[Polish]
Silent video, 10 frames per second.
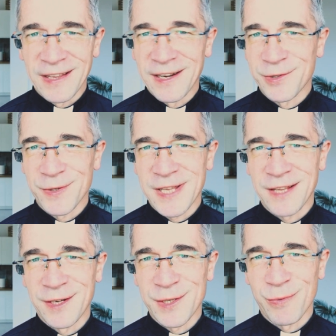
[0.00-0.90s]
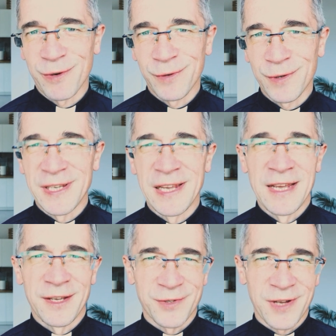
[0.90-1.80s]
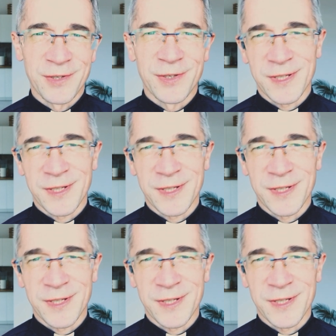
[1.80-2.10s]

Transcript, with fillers: należy ostatnie słowo i rzeczy,